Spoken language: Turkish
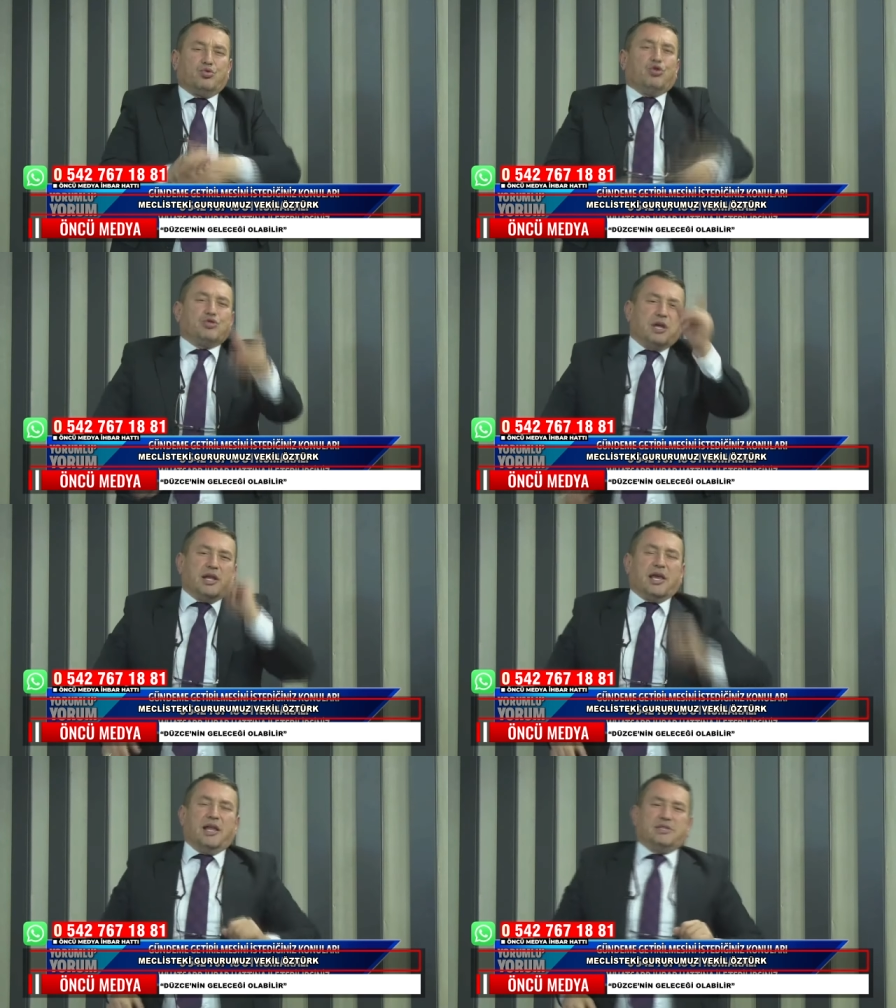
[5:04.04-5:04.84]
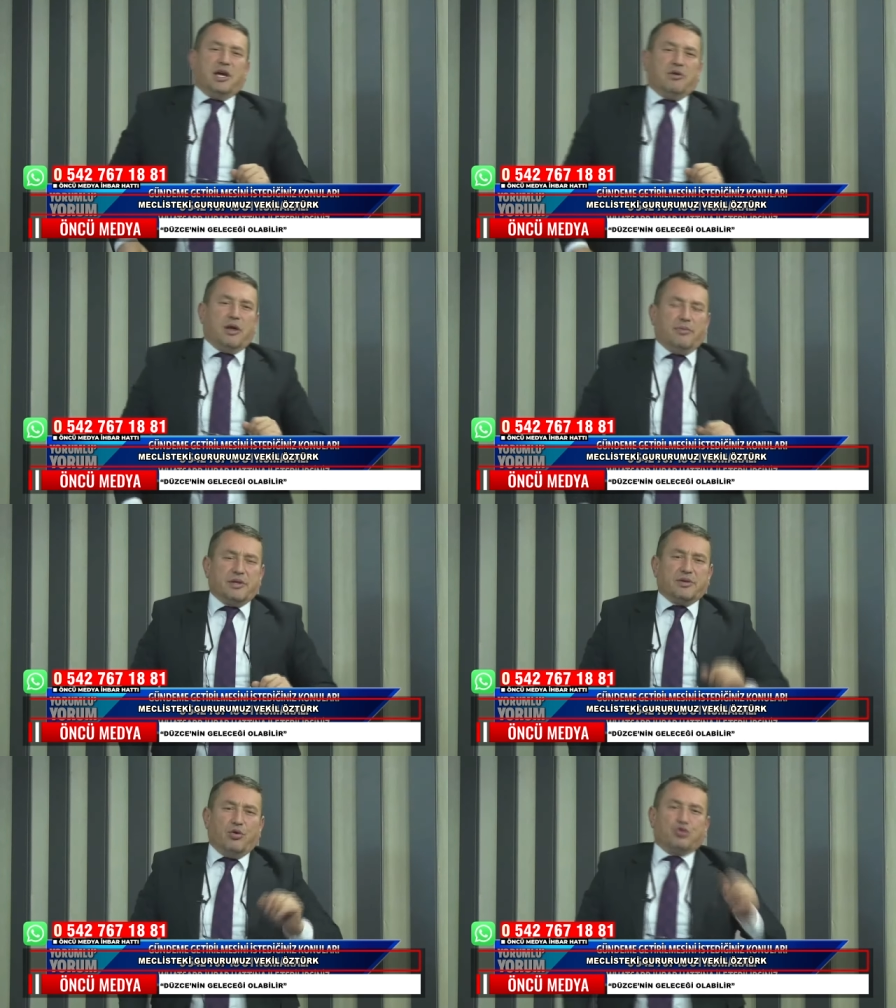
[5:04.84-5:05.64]
Düzce'nin geleceği
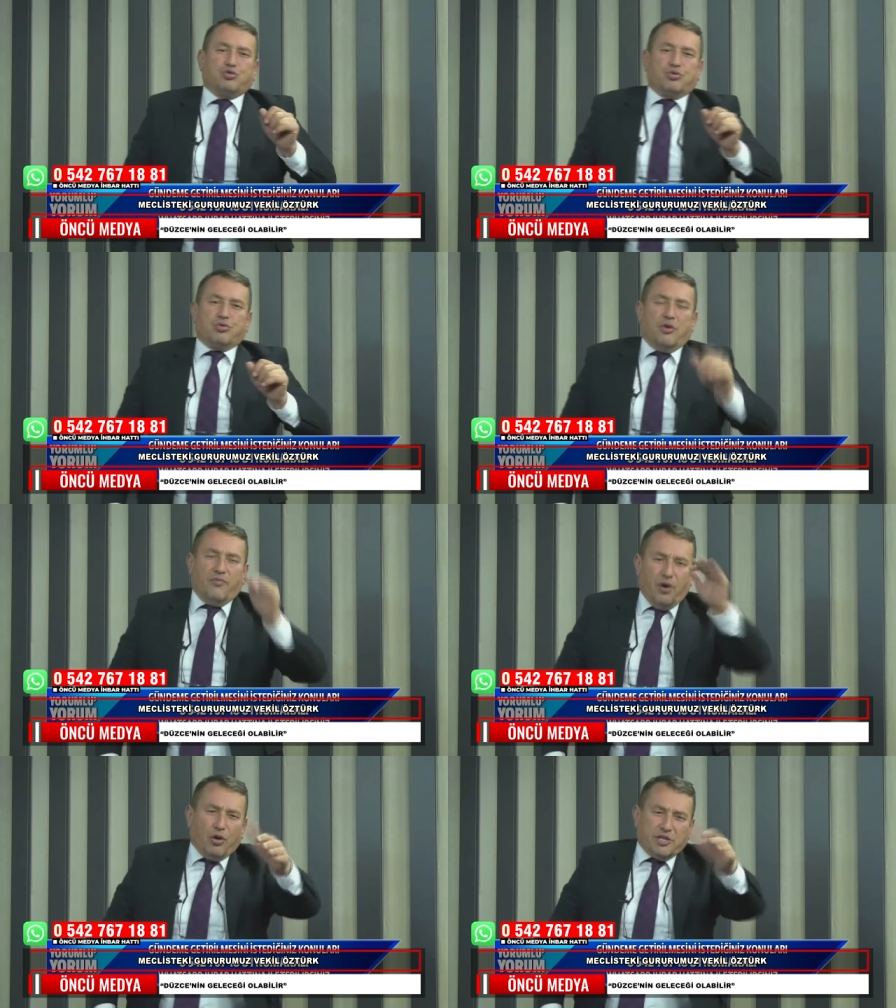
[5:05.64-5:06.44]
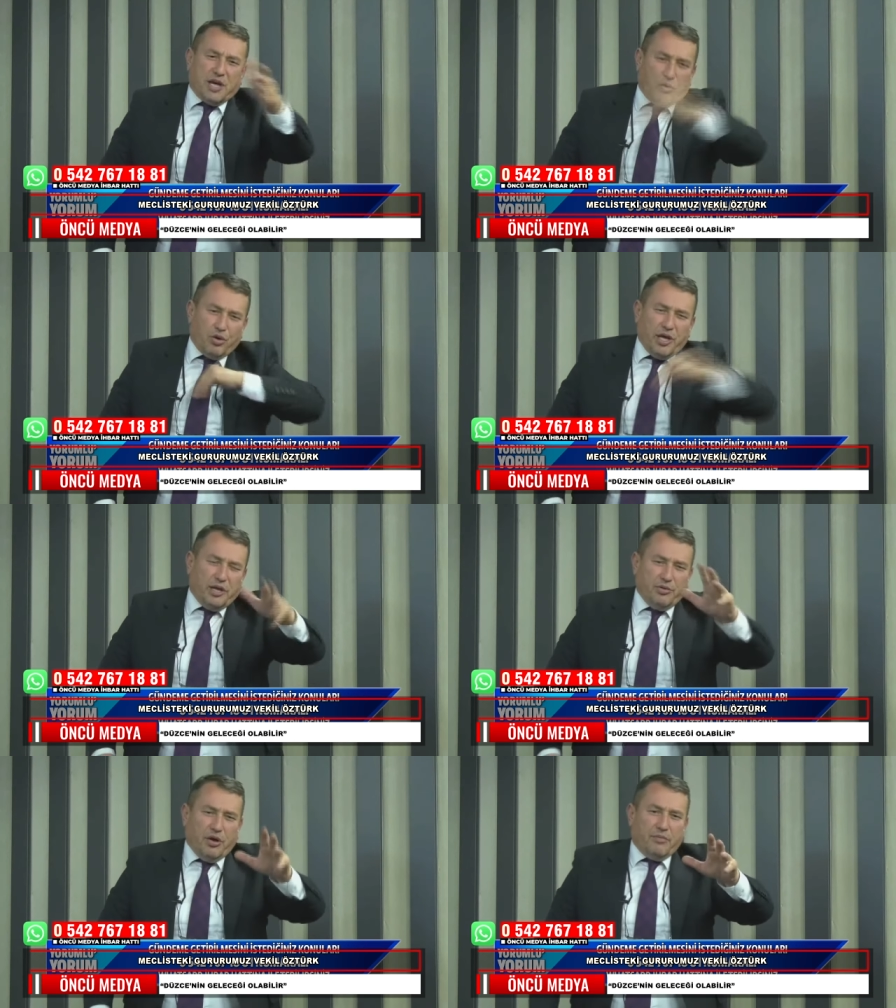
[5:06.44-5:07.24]
olabilir Öztürk ve olacak Buna
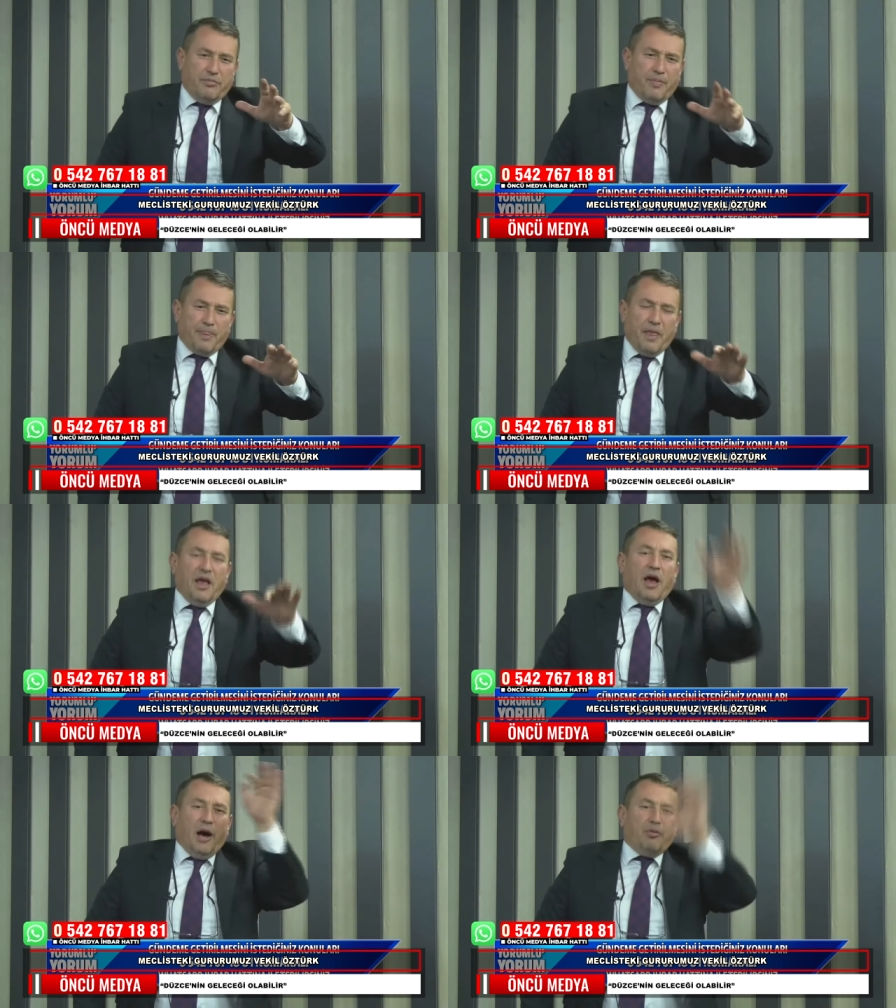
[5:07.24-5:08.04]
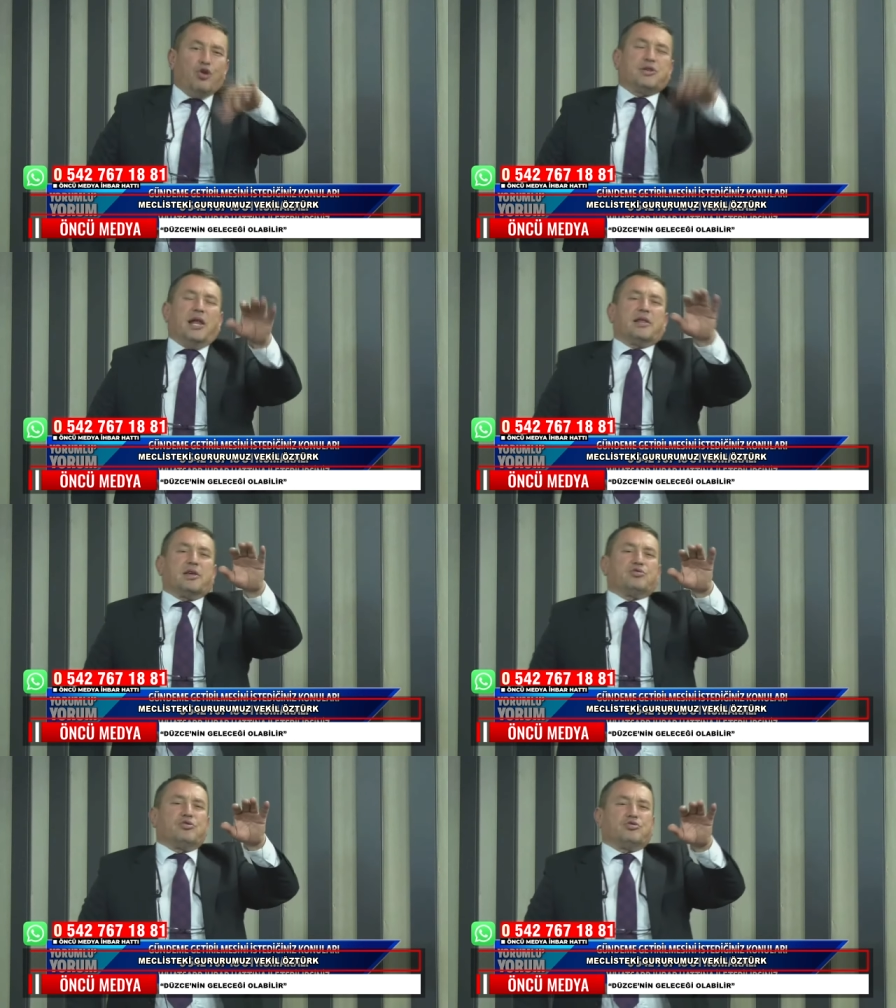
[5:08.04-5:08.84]
inanıyorum. Ama
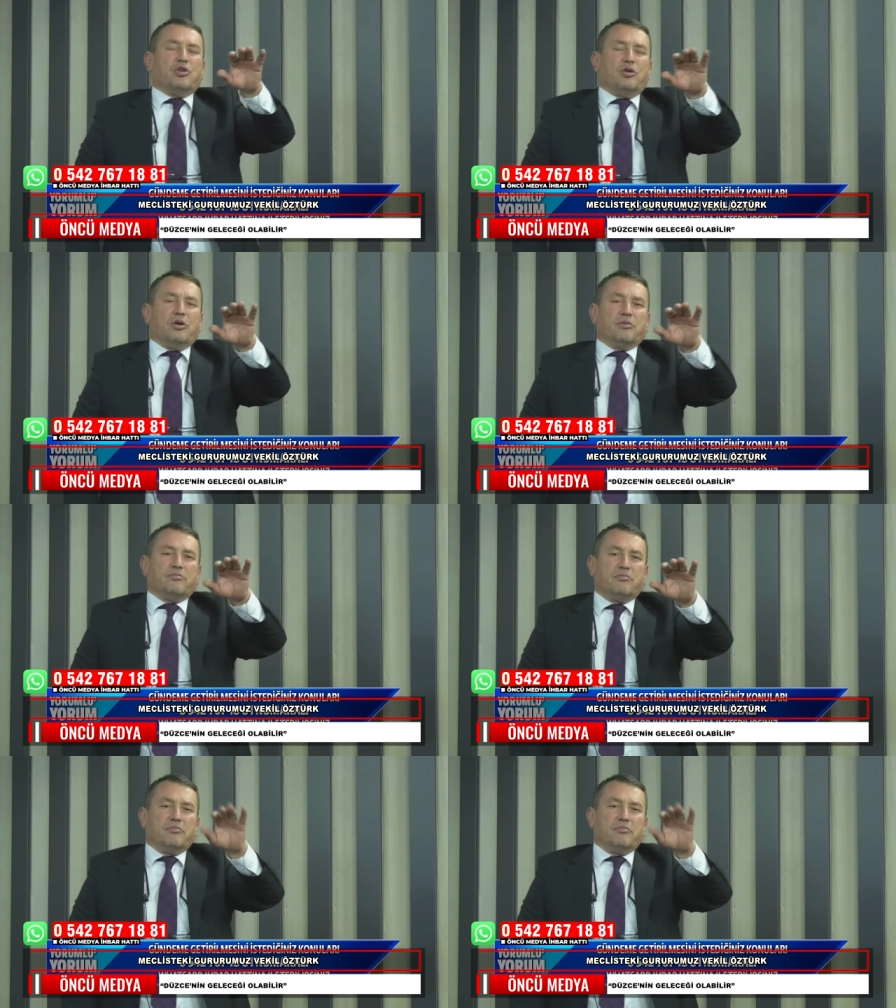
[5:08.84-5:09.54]
özellikle şunu söylüyorum.